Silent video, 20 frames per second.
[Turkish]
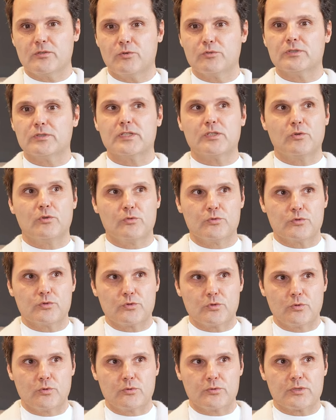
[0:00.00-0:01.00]
onları
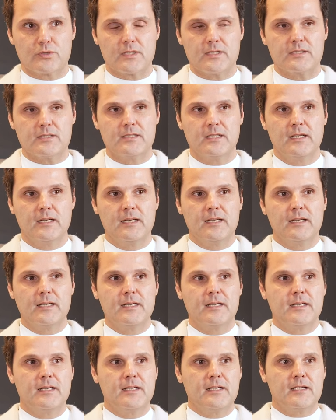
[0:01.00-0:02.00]
konuşuyor olacağız.
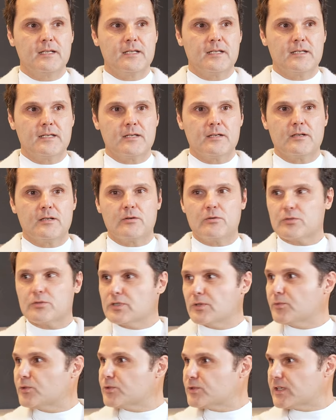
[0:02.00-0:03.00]

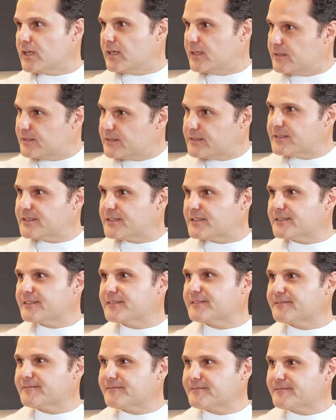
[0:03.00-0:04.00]
Hocam hoş geldiniz. Çok
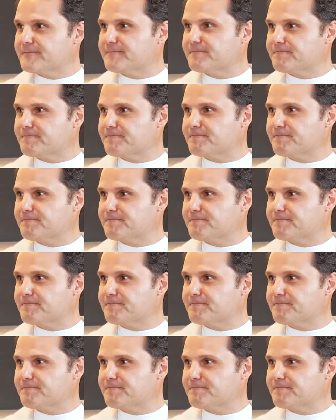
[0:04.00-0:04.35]
teşekkür ederim.